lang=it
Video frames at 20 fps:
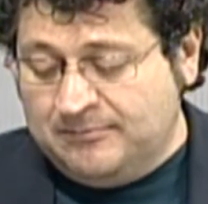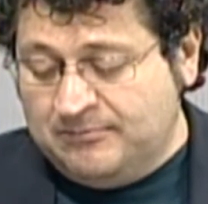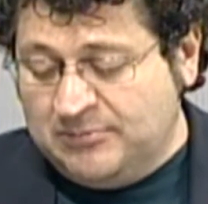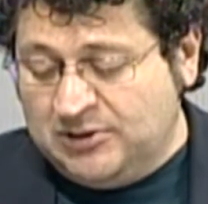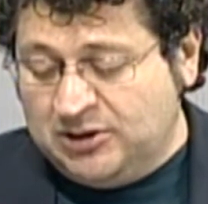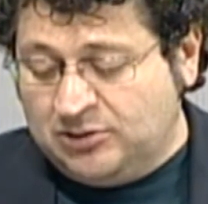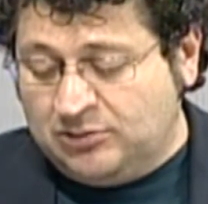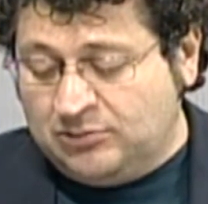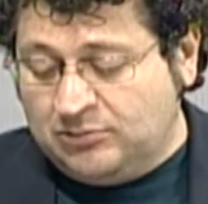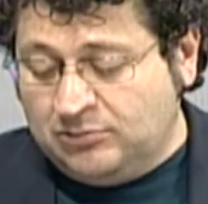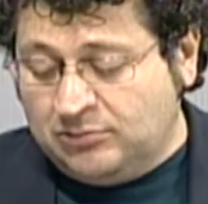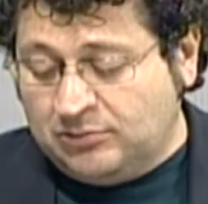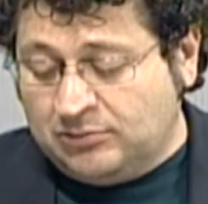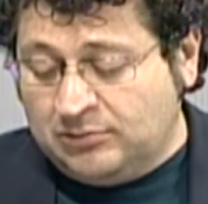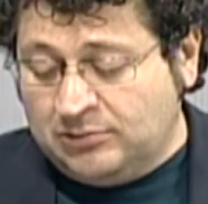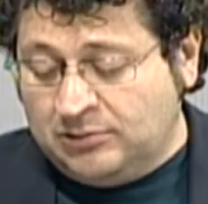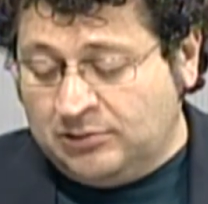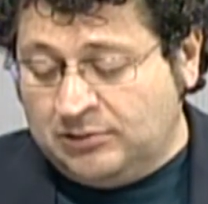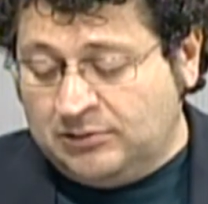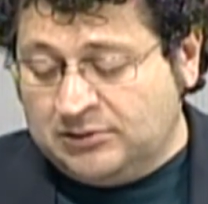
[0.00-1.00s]

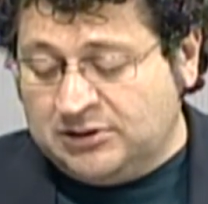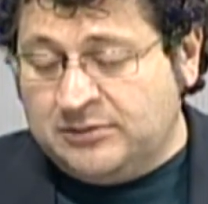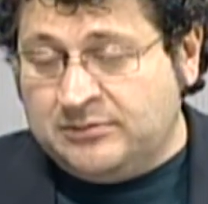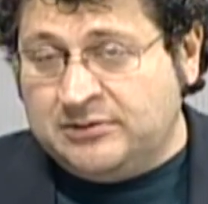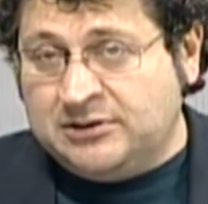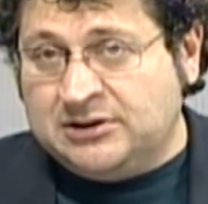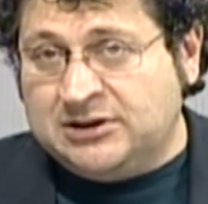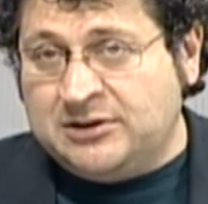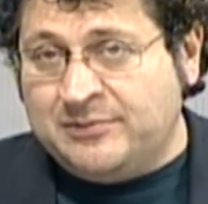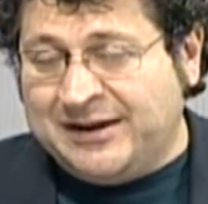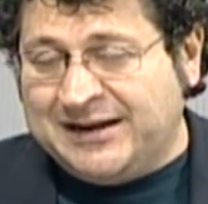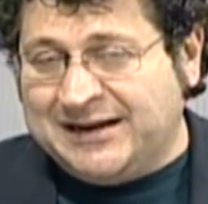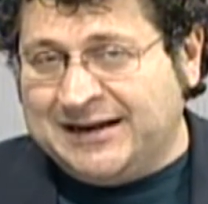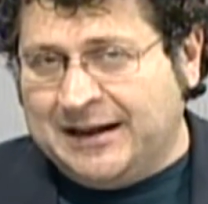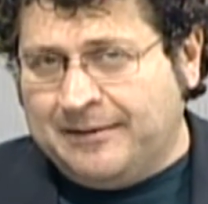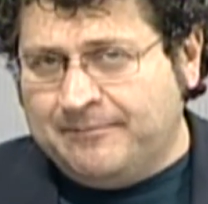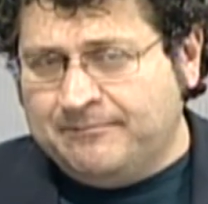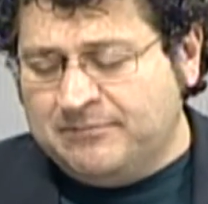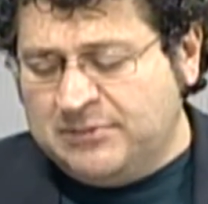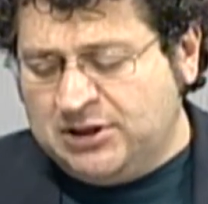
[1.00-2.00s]
Minturno, di, di,
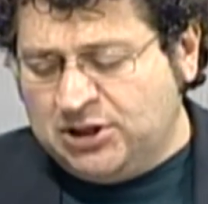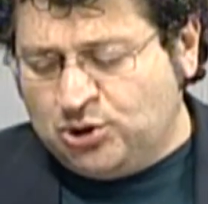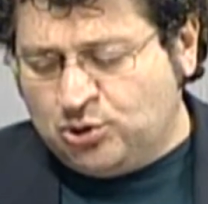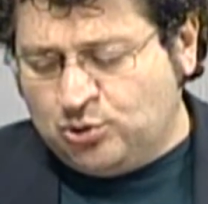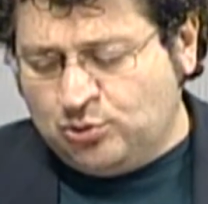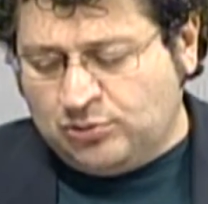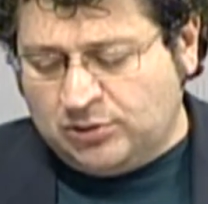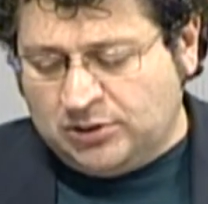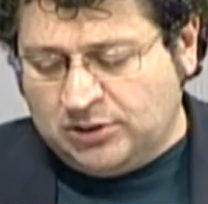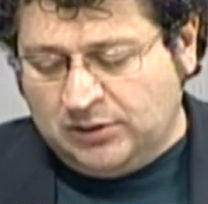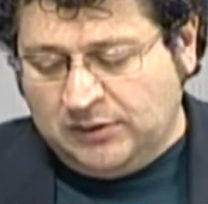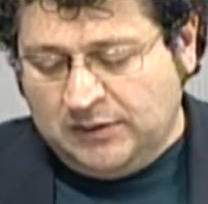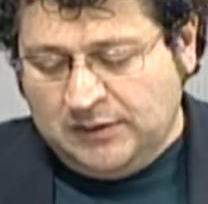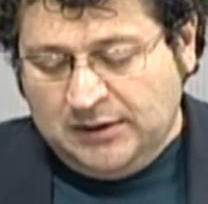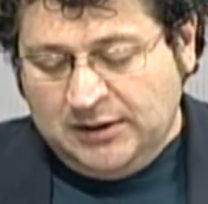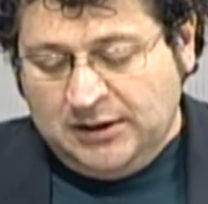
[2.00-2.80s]
Marina Minturno.